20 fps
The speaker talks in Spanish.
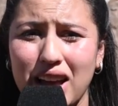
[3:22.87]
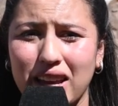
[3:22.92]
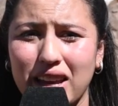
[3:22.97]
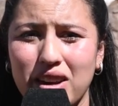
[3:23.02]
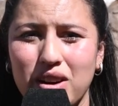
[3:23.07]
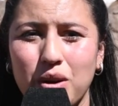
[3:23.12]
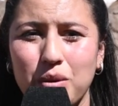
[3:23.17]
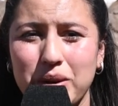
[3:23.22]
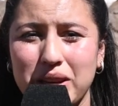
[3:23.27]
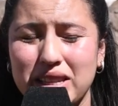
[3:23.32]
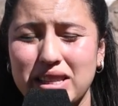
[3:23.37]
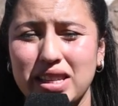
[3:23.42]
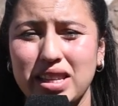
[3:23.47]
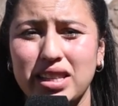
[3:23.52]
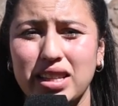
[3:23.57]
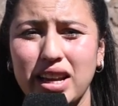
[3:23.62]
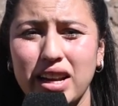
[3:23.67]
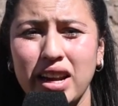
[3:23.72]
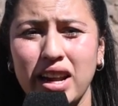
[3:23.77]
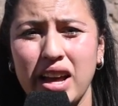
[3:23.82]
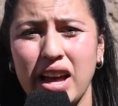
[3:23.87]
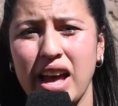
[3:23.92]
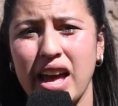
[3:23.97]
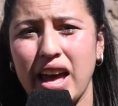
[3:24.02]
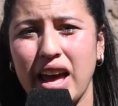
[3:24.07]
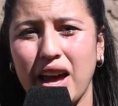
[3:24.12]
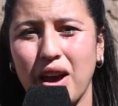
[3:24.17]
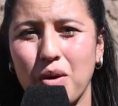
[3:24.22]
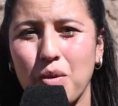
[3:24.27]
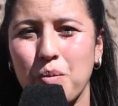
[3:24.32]
a que nos visiten.
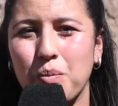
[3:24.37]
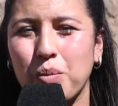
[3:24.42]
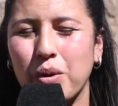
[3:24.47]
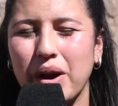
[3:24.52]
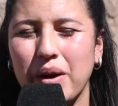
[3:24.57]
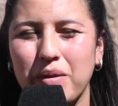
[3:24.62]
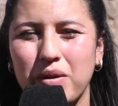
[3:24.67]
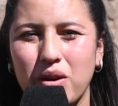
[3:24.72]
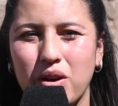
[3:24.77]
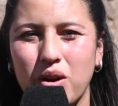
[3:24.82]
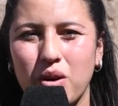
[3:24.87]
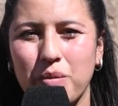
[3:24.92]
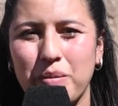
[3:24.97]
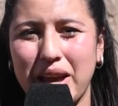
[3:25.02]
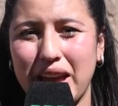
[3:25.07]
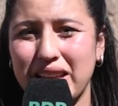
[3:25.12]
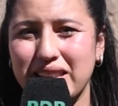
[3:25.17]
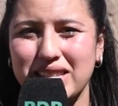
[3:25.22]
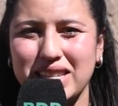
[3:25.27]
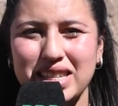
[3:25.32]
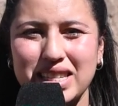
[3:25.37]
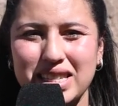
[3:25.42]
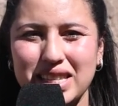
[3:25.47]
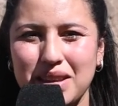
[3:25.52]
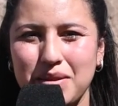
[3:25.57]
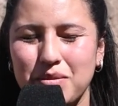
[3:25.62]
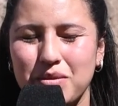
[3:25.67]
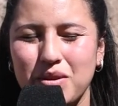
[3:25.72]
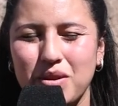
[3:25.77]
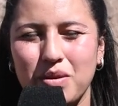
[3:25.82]
Es un pueblo
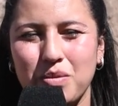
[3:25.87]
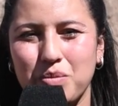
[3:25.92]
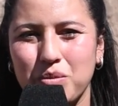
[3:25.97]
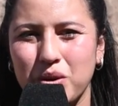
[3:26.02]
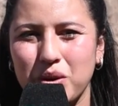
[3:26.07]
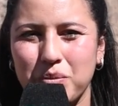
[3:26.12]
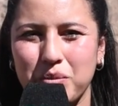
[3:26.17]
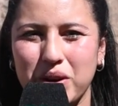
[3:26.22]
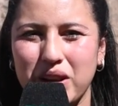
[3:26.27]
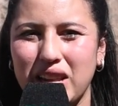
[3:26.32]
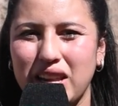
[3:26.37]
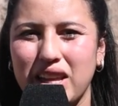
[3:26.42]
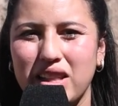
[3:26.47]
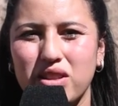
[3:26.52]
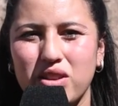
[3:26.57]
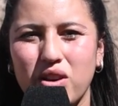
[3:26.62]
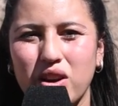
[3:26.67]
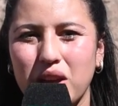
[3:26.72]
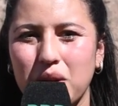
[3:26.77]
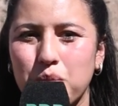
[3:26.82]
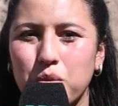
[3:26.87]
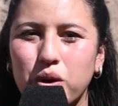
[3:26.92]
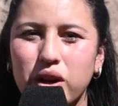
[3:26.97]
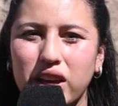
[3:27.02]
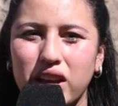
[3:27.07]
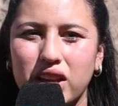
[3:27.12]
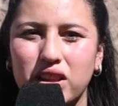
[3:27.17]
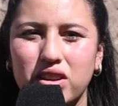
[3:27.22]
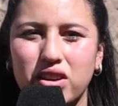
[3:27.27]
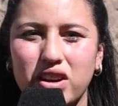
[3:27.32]
bellísimo, muy muy lindo y
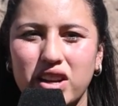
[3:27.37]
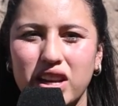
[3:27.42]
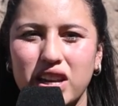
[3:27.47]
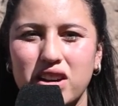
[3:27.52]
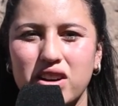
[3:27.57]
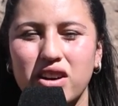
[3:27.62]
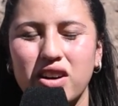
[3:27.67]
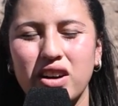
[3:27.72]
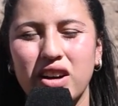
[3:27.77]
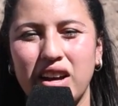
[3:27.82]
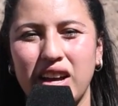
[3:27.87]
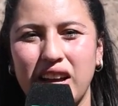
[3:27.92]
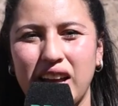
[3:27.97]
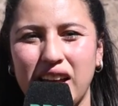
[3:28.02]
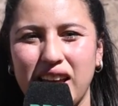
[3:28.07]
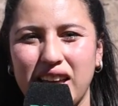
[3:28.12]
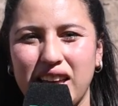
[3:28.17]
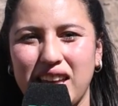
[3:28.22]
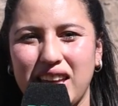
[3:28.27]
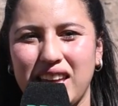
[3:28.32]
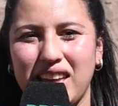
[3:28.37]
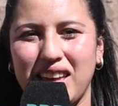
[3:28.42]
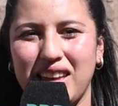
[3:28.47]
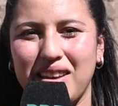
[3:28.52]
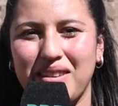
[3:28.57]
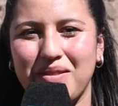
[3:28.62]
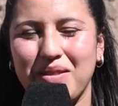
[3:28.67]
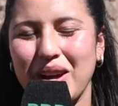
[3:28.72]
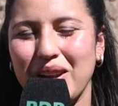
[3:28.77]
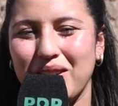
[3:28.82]
muy histórico.
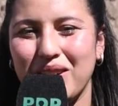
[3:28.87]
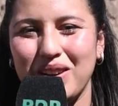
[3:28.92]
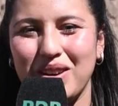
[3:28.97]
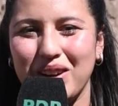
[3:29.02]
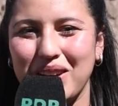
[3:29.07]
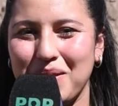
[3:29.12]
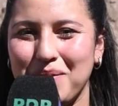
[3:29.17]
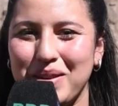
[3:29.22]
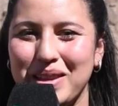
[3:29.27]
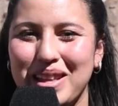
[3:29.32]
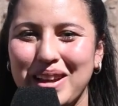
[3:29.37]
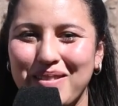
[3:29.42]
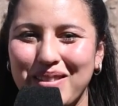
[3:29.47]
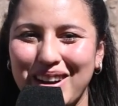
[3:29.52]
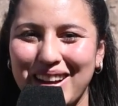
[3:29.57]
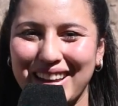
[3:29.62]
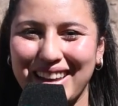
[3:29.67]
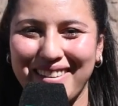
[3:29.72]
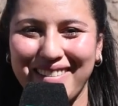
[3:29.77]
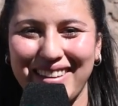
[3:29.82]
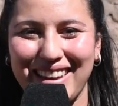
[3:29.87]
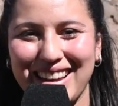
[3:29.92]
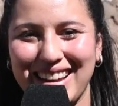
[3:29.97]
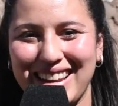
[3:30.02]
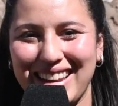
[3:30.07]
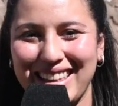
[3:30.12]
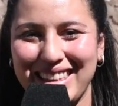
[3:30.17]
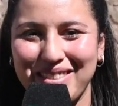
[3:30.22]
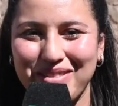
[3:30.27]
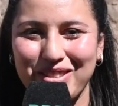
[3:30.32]
Y bueno, los invitamos a que
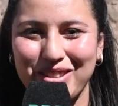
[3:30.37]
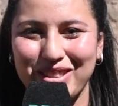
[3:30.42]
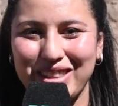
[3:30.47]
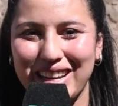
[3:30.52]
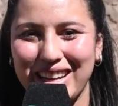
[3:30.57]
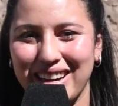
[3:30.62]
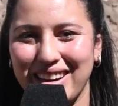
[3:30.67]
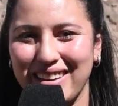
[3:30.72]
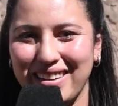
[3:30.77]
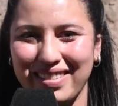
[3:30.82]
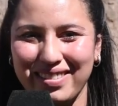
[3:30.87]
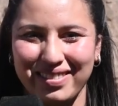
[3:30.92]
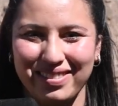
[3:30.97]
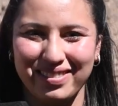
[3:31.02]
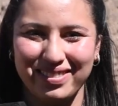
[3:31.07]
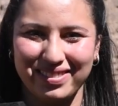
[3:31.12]
vengan a disfrutar.